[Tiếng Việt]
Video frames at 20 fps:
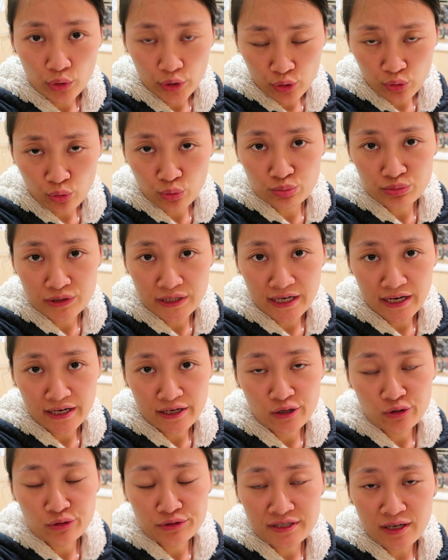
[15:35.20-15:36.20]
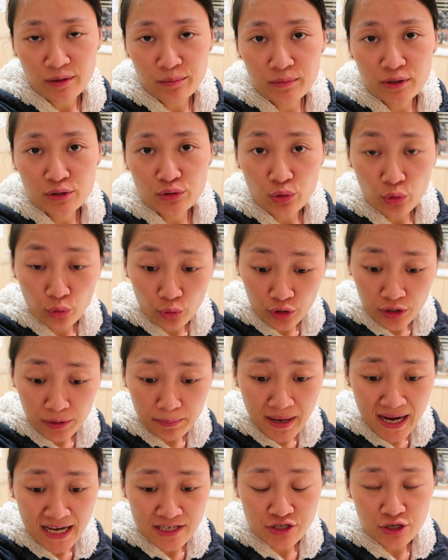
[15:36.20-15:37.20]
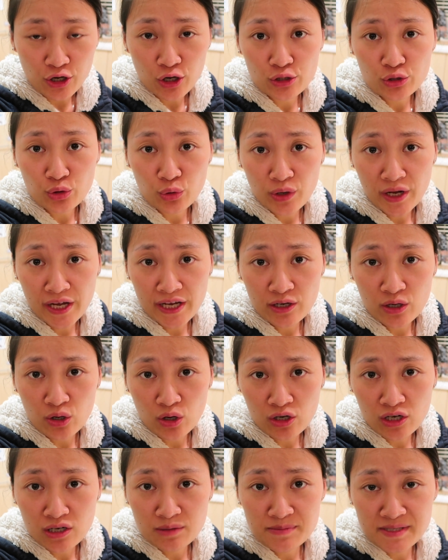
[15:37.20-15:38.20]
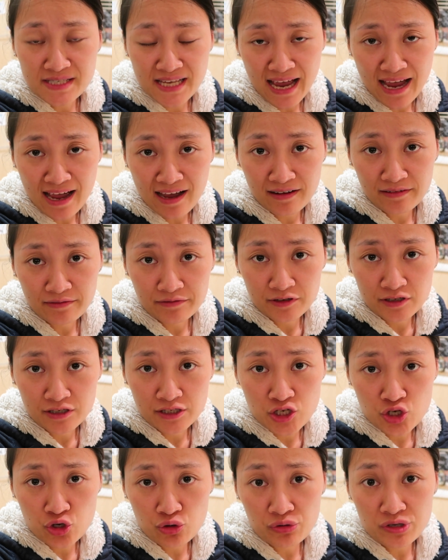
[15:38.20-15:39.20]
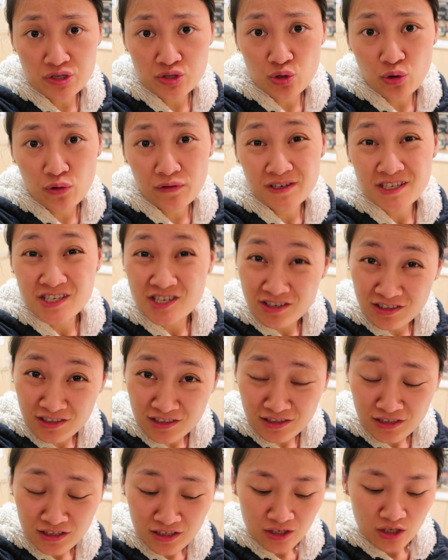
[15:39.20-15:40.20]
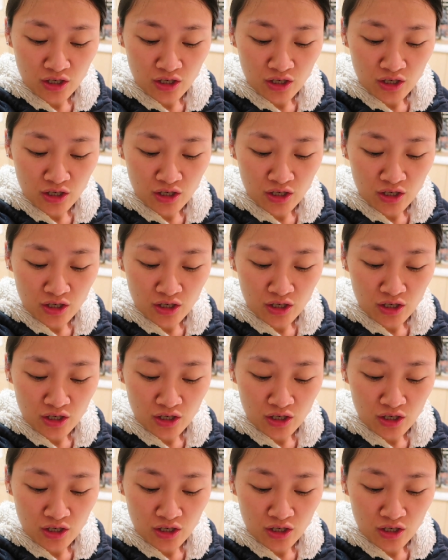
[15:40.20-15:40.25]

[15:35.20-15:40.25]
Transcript: Cuối cùng thì đã nấu xong bữa tối Ba sói tối nay có cơm rang với chorizo và trứng